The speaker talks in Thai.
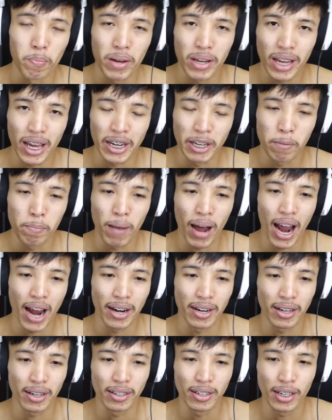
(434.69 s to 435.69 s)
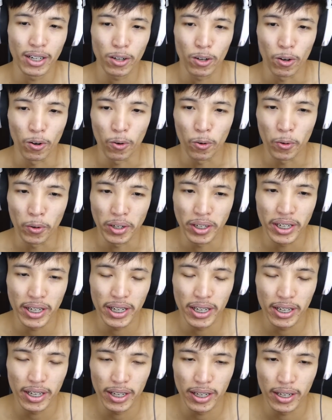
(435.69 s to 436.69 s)
ไม่ได้อธิบายทั้งเรื่องของคน
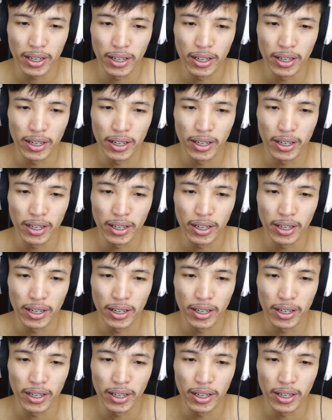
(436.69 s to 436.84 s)
ที่